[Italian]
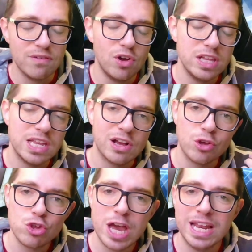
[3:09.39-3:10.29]
ha voglia di
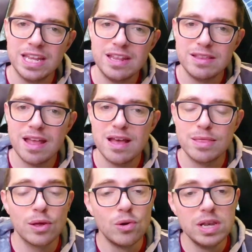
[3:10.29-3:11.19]
accorciare le
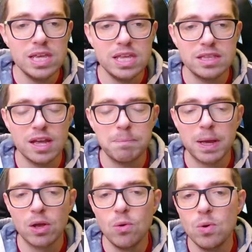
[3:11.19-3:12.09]
distanze con l'Inter,
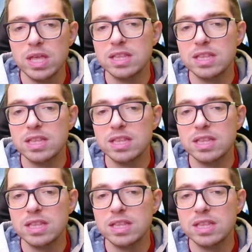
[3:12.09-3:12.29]
per cui